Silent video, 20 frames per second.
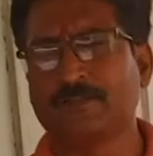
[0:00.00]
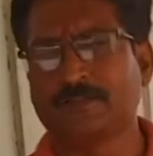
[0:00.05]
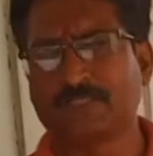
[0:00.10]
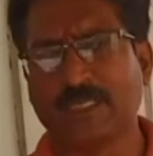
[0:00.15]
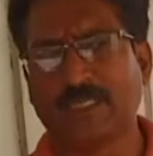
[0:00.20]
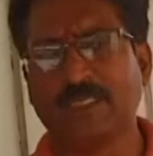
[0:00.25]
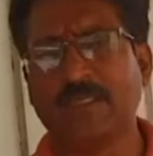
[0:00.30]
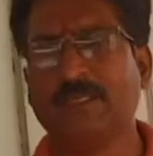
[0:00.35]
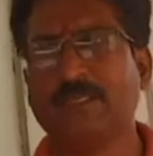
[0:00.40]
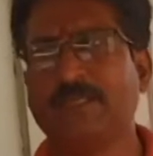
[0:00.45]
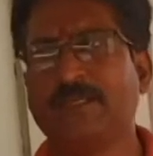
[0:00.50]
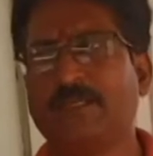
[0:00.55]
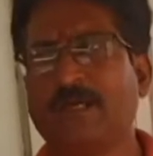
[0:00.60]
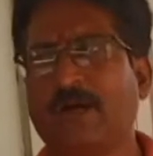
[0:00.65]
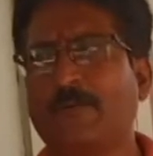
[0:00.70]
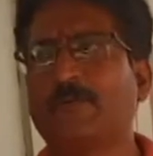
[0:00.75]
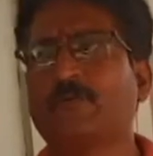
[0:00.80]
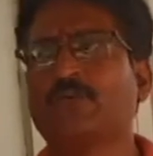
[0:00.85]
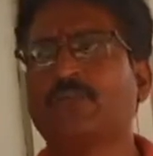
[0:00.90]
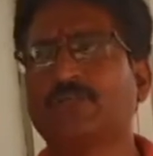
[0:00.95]
శైలి
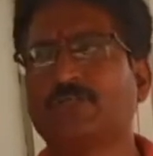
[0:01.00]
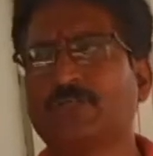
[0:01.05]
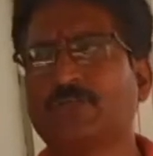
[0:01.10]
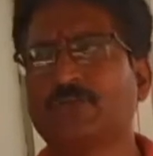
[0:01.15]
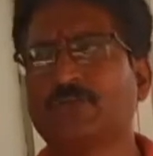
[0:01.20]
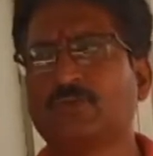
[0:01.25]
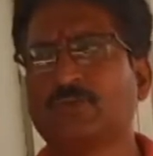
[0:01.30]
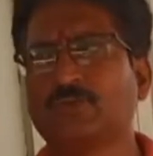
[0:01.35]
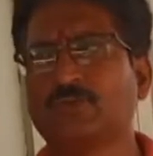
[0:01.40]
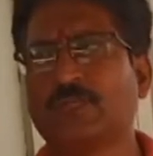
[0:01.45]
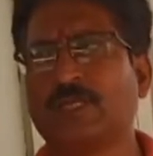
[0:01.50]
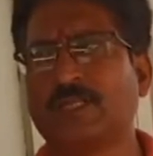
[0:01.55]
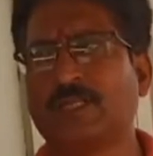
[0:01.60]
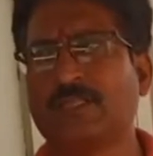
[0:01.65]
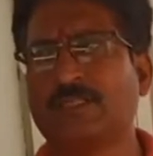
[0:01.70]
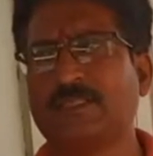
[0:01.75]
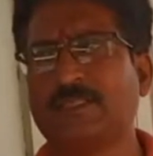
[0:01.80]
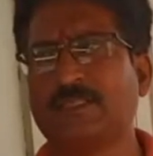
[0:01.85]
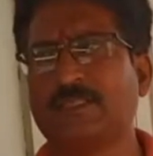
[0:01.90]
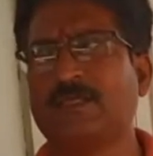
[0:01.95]
అభివృద్ధి
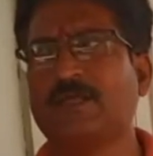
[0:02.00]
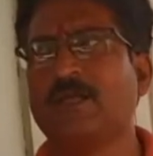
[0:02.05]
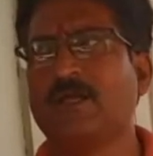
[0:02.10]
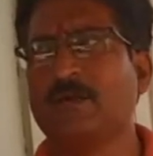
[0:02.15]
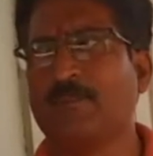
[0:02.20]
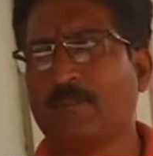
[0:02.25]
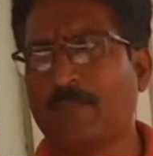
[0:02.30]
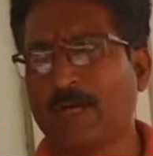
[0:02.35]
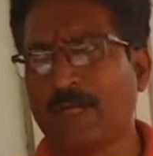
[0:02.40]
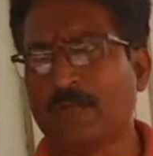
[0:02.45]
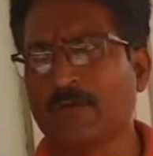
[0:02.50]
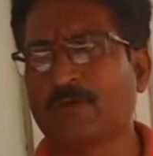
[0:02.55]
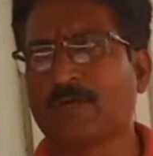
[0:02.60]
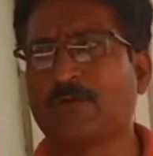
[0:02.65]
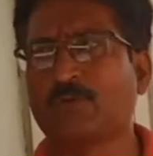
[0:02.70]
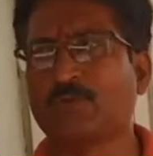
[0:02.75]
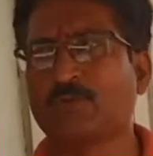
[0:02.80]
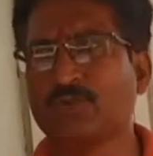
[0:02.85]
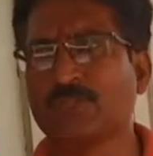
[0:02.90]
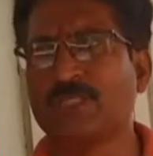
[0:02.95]
చెందుతుందనేది మా యొక్క
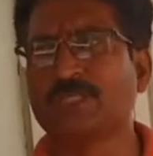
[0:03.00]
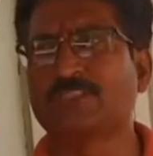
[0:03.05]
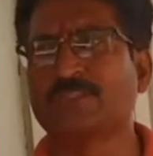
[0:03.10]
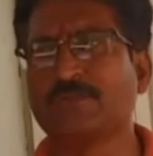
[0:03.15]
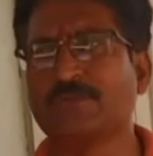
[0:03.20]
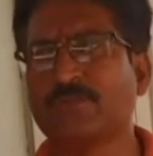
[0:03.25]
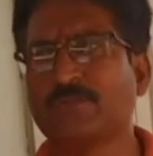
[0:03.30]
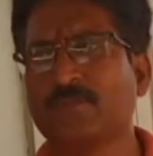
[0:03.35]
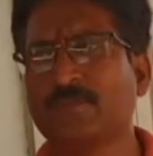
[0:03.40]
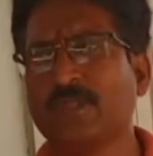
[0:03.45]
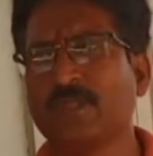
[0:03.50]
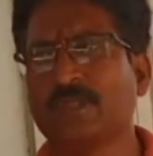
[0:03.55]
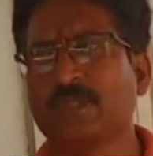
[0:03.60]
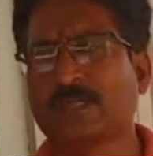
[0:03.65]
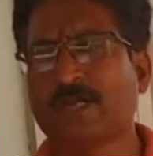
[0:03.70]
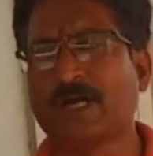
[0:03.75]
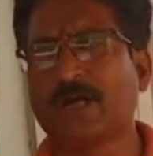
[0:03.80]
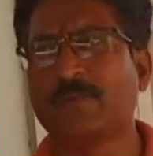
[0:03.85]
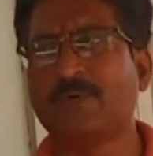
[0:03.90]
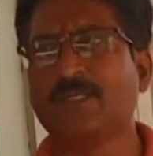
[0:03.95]
ఉద్దేశం
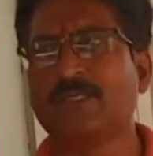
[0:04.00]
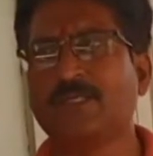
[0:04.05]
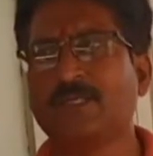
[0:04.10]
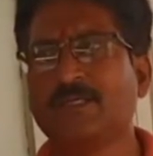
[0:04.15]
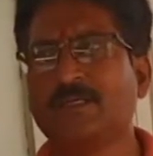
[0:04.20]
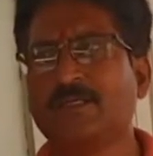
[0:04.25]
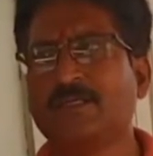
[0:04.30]
కాబట్టి